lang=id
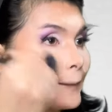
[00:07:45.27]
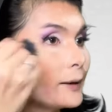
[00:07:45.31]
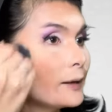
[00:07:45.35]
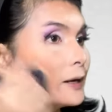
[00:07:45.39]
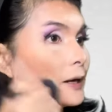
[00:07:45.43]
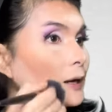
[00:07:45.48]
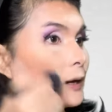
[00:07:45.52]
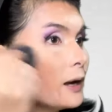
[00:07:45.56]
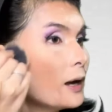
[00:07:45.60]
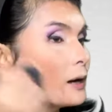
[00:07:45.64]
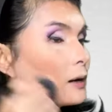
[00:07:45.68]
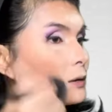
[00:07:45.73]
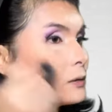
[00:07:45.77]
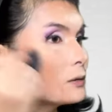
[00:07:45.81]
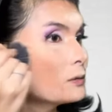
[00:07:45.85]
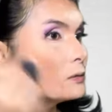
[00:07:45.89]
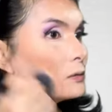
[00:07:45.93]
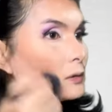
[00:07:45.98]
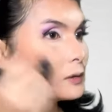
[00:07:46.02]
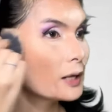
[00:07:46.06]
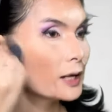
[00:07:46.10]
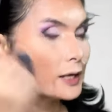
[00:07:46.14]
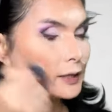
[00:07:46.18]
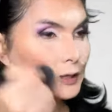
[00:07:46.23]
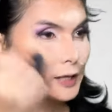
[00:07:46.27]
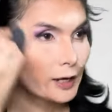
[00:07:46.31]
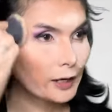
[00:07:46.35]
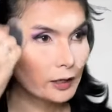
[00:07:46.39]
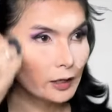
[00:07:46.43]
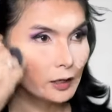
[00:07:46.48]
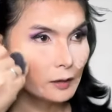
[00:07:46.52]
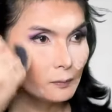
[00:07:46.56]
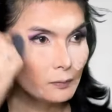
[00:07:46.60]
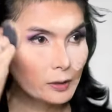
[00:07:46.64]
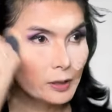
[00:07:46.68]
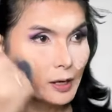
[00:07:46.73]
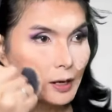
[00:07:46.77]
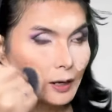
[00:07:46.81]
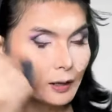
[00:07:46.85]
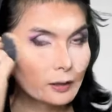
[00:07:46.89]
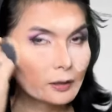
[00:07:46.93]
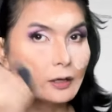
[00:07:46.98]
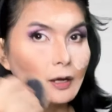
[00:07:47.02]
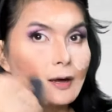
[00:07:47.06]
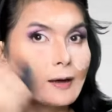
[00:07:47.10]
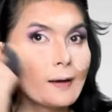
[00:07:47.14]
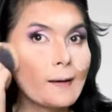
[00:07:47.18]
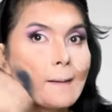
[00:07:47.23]
ini aku ratain
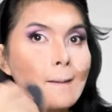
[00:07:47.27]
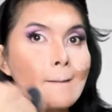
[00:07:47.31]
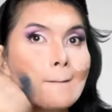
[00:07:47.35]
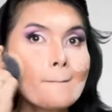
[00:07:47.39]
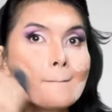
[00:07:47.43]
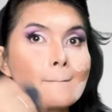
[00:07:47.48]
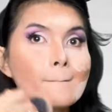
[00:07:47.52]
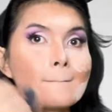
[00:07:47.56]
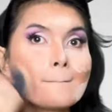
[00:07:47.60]
bedaknya.